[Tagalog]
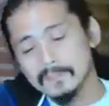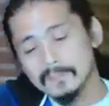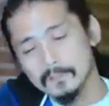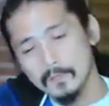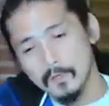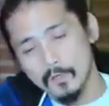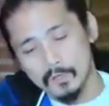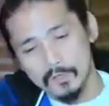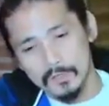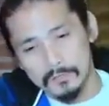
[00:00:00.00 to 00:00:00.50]

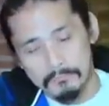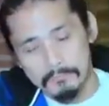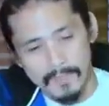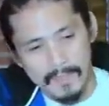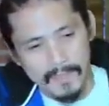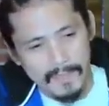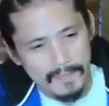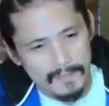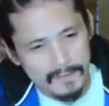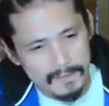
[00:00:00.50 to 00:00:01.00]

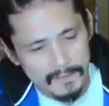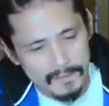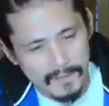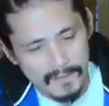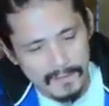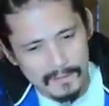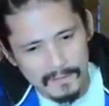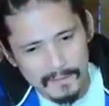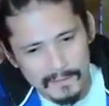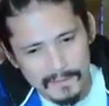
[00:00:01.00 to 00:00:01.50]
Endorsement
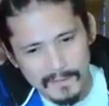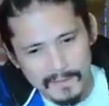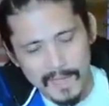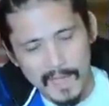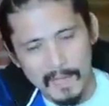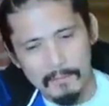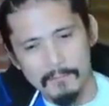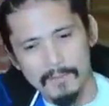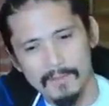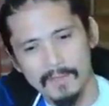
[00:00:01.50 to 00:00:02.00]
na
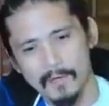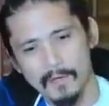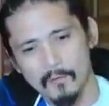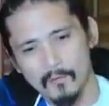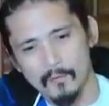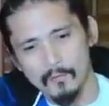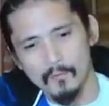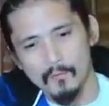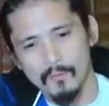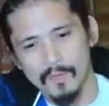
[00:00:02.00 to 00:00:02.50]
hindi namin
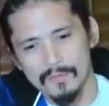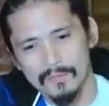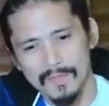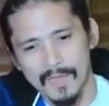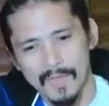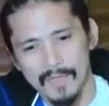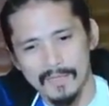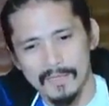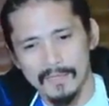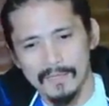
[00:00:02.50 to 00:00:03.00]
nakukuha
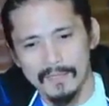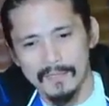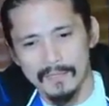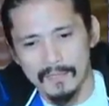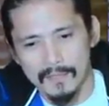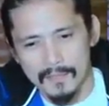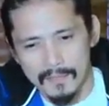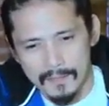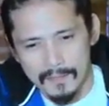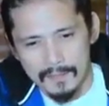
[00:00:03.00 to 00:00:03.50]
dahil
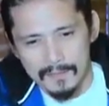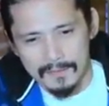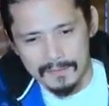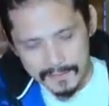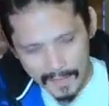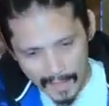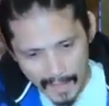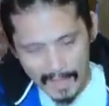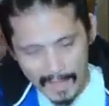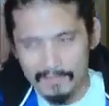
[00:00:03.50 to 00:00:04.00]

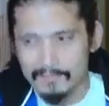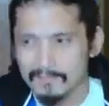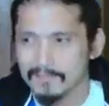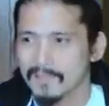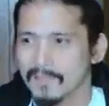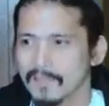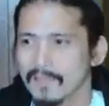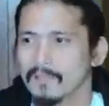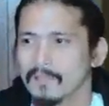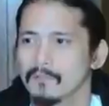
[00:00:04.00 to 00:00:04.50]

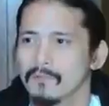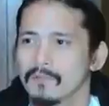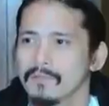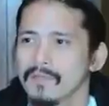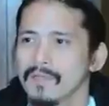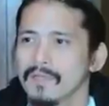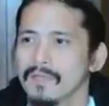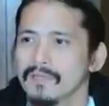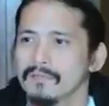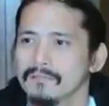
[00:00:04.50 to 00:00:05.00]
dyan sa record
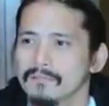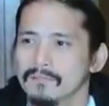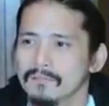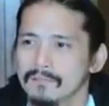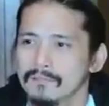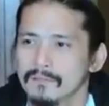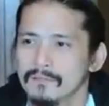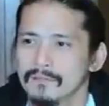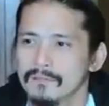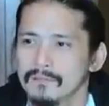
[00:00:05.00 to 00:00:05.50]
na yan. At nag
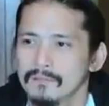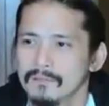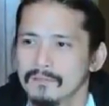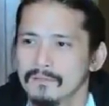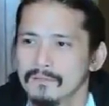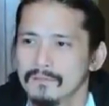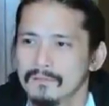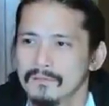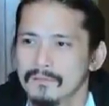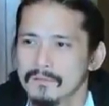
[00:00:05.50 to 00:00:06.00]
endorse
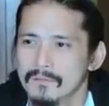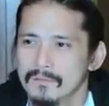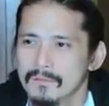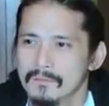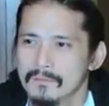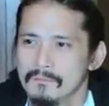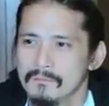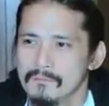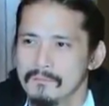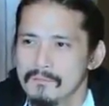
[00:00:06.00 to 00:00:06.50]
ka ng
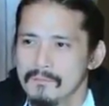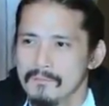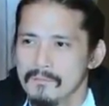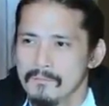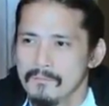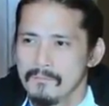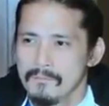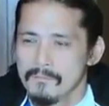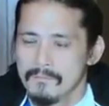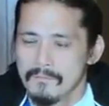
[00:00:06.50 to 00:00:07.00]
candidate,
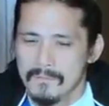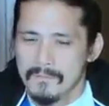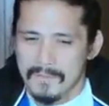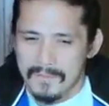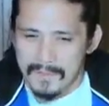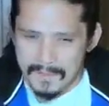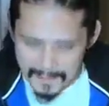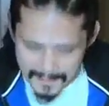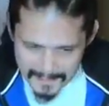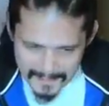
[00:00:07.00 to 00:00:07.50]
pero
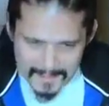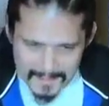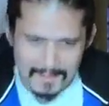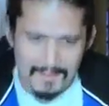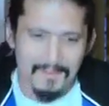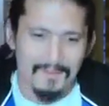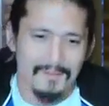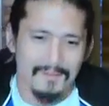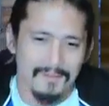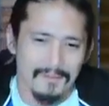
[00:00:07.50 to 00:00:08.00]
hindi ka
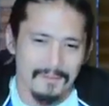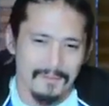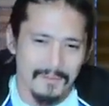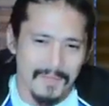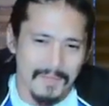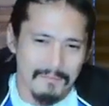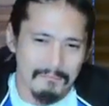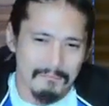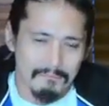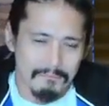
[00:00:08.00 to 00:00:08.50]
makaboto. Oo,
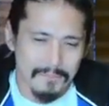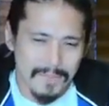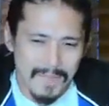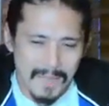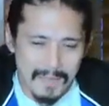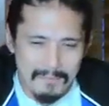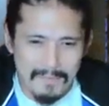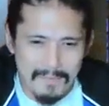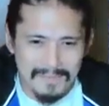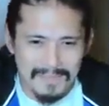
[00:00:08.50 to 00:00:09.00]
yun ang
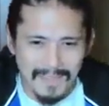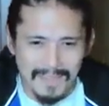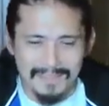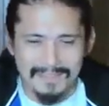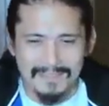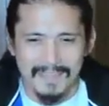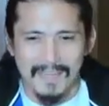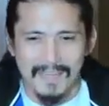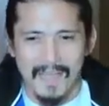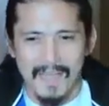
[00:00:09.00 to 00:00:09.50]

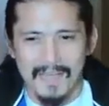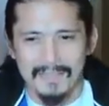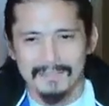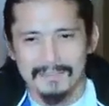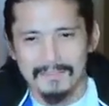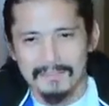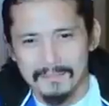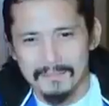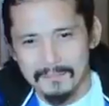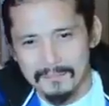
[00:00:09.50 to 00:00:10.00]
pinakamasakit sa
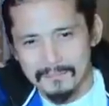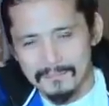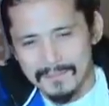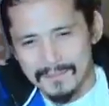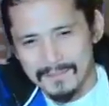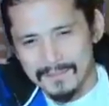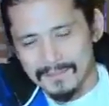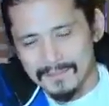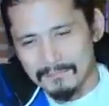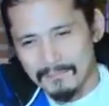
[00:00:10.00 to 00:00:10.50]
lahat. Ano? Oh.
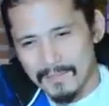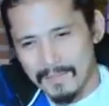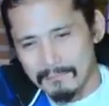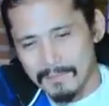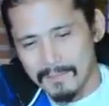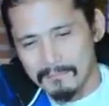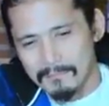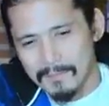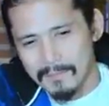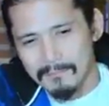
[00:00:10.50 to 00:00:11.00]
Na
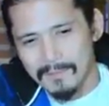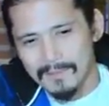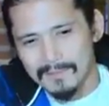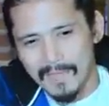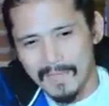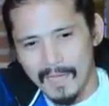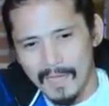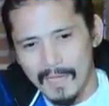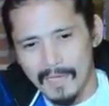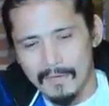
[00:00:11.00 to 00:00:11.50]

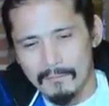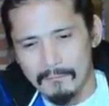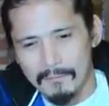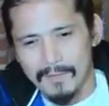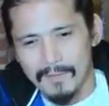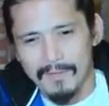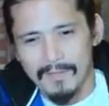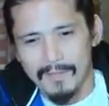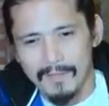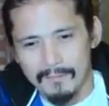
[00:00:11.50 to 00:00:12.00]
Mapagbibintangan ka
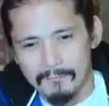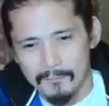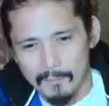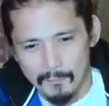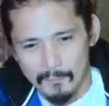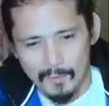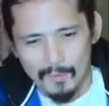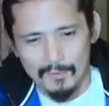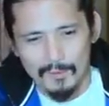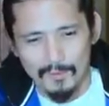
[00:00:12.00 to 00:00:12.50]
pa na
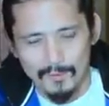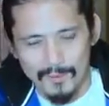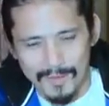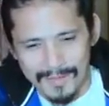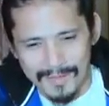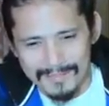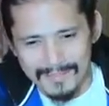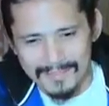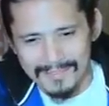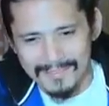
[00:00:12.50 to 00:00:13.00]
bumoto
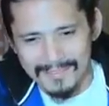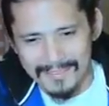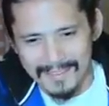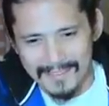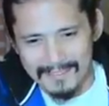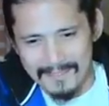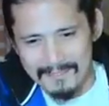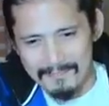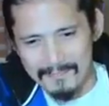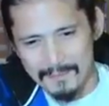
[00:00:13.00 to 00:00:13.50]
kahit hindi
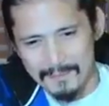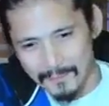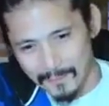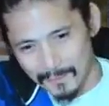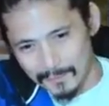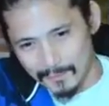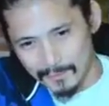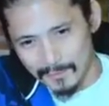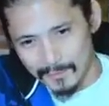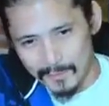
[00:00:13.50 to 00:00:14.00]
ka naman
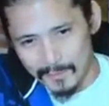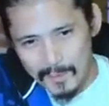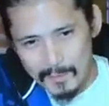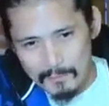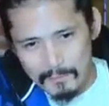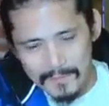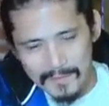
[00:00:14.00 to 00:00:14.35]
bumoto.